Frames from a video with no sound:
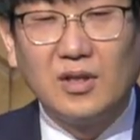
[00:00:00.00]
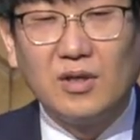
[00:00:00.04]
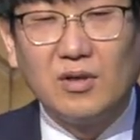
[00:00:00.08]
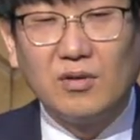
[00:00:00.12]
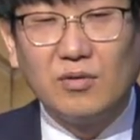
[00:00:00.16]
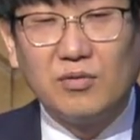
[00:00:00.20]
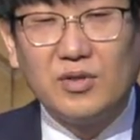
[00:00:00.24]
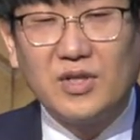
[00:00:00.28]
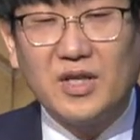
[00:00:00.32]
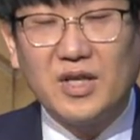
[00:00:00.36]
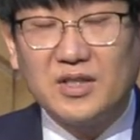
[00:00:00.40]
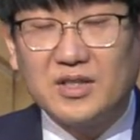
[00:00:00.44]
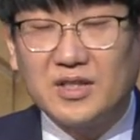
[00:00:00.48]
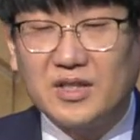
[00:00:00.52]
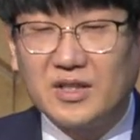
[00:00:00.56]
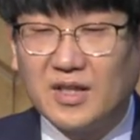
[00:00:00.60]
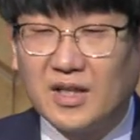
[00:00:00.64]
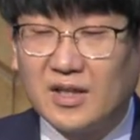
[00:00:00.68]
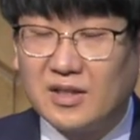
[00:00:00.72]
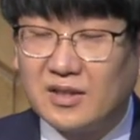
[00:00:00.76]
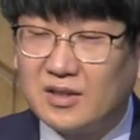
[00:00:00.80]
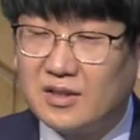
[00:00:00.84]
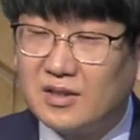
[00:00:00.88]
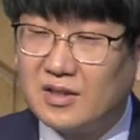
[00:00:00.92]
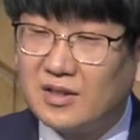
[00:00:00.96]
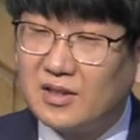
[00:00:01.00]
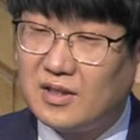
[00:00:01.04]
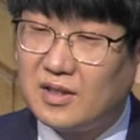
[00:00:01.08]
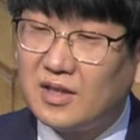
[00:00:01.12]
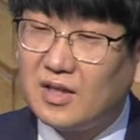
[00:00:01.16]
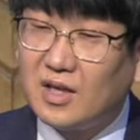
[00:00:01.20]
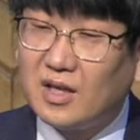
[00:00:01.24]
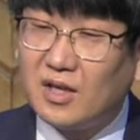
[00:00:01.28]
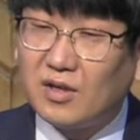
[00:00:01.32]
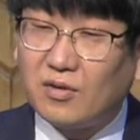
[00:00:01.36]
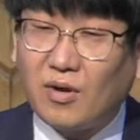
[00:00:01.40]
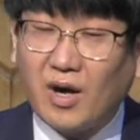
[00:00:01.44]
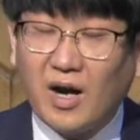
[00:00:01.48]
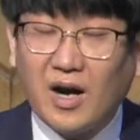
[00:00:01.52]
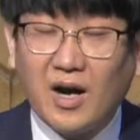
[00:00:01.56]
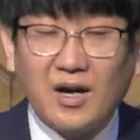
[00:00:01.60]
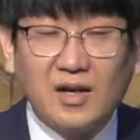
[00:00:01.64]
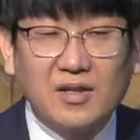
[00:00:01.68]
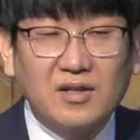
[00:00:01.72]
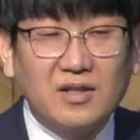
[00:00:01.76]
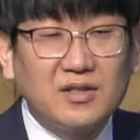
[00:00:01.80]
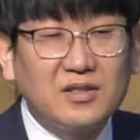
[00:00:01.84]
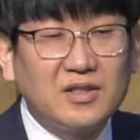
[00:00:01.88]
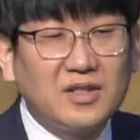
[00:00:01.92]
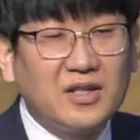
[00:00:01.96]
우리의 신앙을
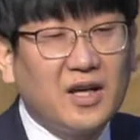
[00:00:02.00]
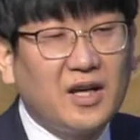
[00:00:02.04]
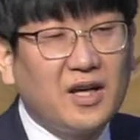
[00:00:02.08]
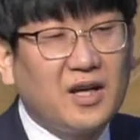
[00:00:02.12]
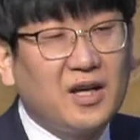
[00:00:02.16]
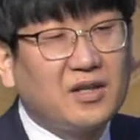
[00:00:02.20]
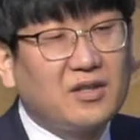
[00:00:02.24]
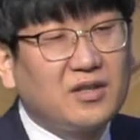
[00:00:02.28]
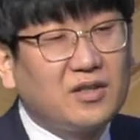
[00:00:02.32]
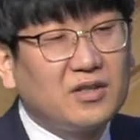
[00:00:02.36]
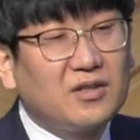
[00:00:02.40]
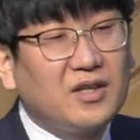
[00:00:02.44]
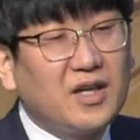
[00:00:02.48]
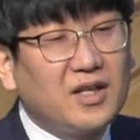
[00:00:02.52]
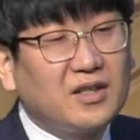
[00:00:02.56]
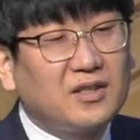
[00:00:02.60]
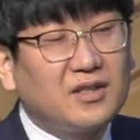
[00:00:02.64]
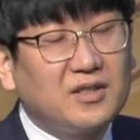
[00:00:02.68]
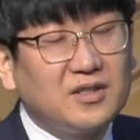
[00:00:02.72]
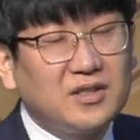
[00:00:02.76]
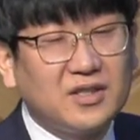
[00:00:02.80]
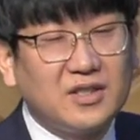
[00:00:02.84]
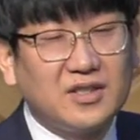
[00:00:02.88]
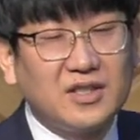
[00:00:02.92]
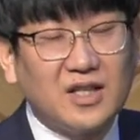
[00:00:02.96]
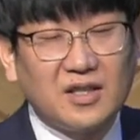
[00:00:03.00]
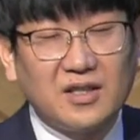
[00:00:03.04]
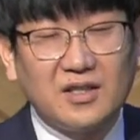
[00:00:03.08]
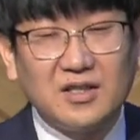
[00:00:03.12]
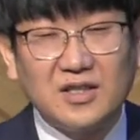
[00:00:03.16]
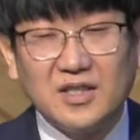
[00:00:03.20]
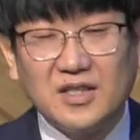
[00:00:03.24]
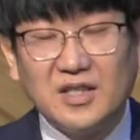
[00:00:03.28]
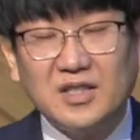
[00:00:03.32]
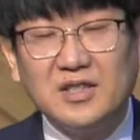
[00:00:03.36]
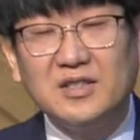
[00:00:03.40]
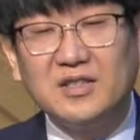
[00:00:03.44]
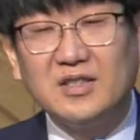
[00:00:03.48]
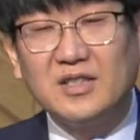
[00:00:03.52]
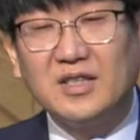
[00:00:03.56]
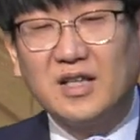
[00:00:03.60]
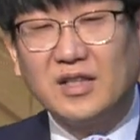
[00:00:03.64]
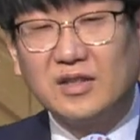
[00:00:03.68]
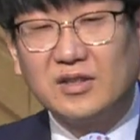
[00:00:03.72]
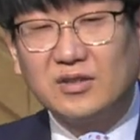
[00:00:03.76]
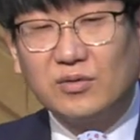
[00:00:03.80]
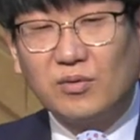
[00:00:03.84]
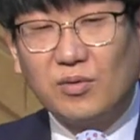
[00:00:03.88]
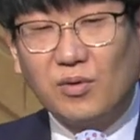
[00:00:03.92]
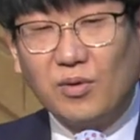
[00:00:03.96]
과거에 그러했던 신앙을 잊지
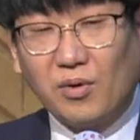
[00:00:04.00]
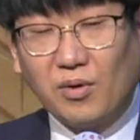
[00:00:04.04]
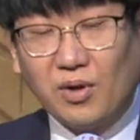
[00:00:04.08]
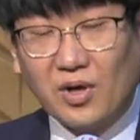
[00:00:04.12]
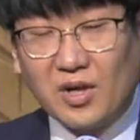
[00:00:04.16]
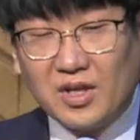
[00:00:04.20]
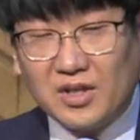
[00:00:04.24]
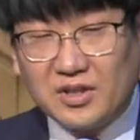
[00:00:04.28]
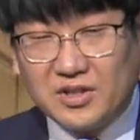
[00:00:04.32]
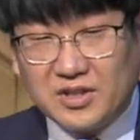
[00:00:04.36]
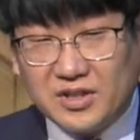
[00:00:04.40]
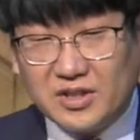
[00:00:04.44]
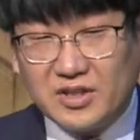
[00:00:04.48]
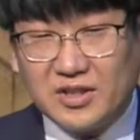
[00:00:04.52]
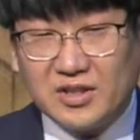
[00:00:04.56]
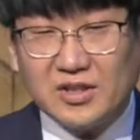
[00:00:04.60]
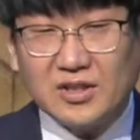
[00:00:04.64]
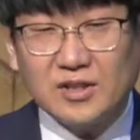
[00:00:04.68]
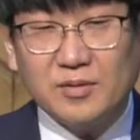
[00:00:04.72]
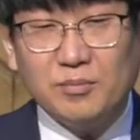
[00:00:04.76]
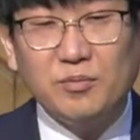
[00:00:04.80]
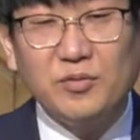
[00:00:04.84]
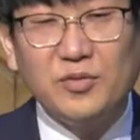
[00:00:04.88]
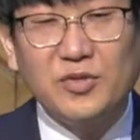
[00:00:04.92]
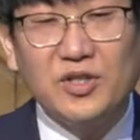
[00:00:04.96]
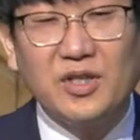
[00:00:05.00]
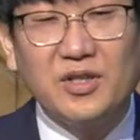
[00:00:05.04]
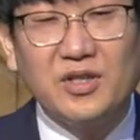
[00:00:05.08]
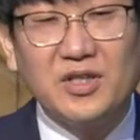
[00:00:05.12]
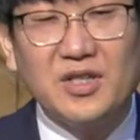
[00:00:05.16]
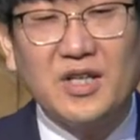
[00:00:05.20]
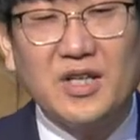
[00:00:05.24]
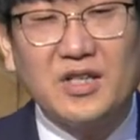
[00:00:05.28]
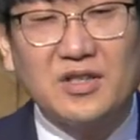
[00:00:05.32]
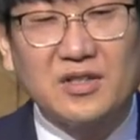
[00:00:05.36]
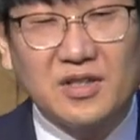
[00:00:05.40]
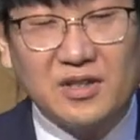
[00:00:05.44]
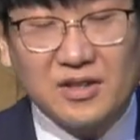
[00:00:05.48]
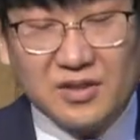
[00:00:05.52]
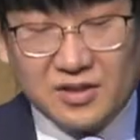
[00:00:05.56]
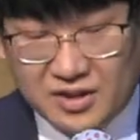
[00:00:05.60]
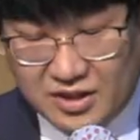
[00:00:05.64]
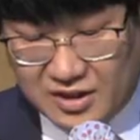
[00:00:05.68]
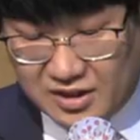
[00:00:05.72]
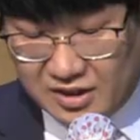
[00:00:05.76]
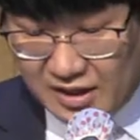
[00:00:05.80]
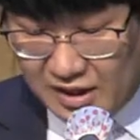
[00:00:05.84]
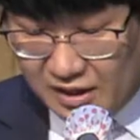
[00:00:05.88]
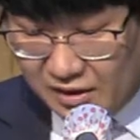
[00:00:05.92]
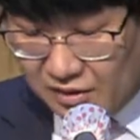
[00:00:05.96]
않고 지금 여기에서
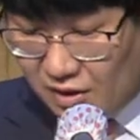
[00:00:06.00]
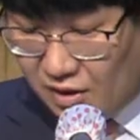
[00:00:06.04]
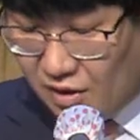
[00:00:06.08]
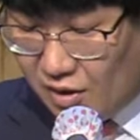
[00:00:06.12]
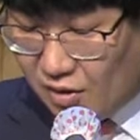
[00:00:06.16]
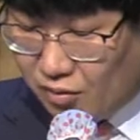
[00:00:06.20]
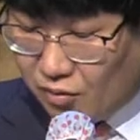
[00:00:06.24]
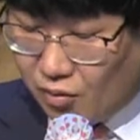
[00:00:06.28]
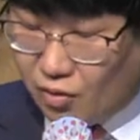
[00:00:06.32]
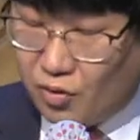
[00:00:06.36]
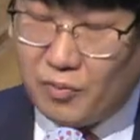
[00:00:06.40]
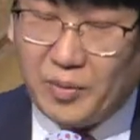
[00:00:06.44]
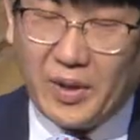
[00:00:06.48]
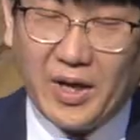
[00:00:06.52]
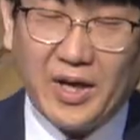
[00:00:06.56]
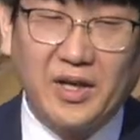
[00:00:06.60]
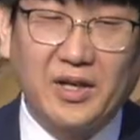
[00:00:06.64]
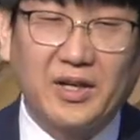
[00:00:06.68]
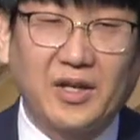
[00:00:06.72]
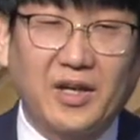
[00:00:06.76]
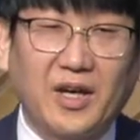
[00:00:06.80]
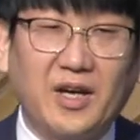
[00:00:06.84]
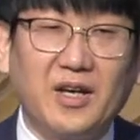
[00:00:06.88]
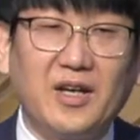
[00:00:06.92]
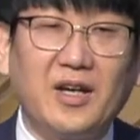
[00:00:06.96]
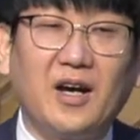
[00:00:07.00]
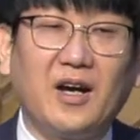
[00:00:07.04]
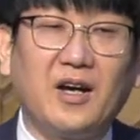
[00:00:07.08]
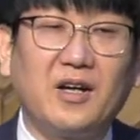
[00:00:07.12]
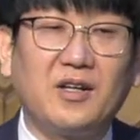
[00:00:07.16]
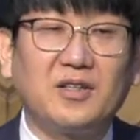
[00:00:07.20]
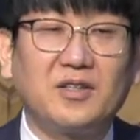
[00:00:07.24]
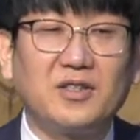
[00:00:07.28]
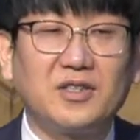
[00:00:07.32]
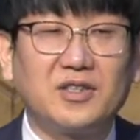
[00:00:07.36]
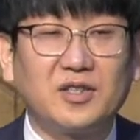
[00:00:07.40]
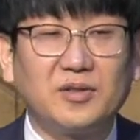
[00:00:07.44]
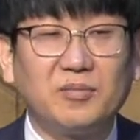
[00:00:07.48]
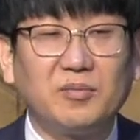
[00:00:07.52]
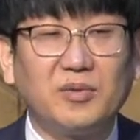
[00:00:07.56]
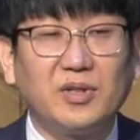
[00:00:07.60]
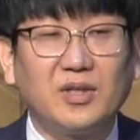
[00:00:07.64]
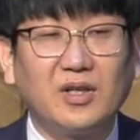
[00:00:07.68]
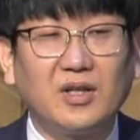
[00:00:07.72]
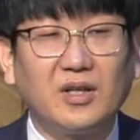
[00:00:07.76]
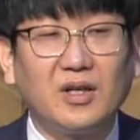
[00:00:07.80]
신앙 고백해야 할 것입니다.